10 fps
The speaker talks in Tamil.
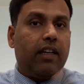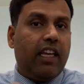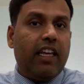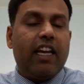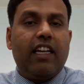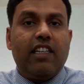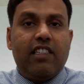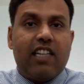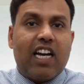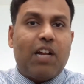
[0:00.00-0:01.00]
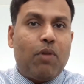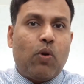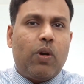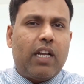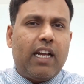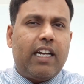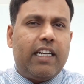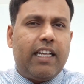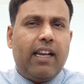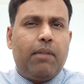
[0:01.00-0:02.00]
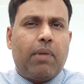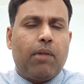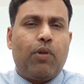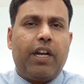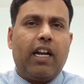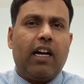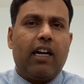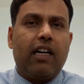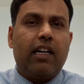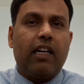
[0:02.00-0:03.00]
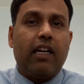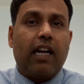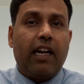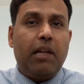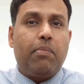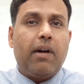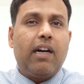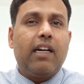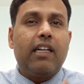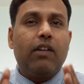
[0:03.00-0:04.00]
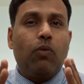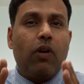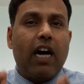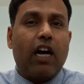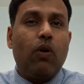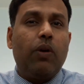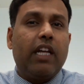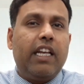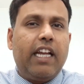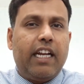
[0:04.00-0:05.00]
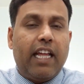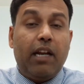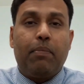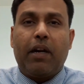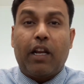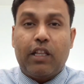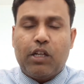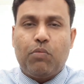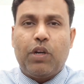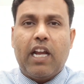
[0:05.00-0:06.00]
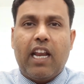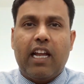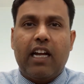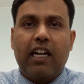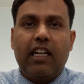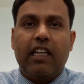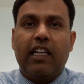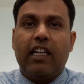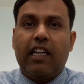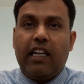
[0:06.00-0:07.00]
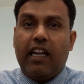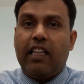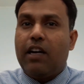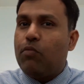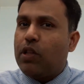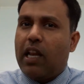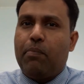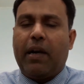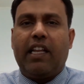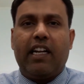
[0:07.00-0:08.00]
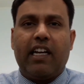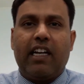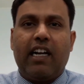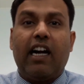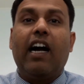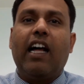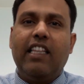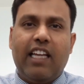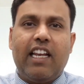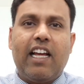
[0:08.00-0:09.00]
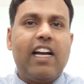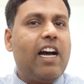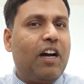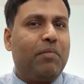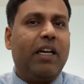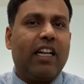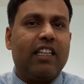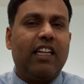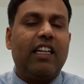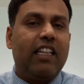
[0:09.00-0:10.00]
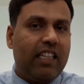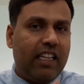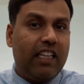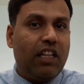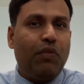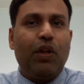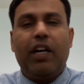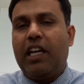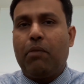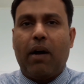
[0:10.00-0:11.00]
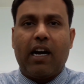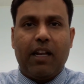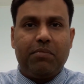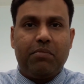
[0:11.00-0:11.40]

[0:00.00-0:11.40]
நீங்கள் இன்ஸ்டாகிராம் அக்கௌண்ட்டை டெலிட் பண்ண போகிறீங்களா கண்டிப்பாக உங்கள் அக்கௌண்ட்டை நீங்கள் டெலிட் பண்ணுறதுக்கு முன்னால் இதை முதல்ல பண்ணிடுங்க அது என்ன அப்படிங்கிறத இந்த வீடியோவில் நீங்கள் பார்க்கலாம்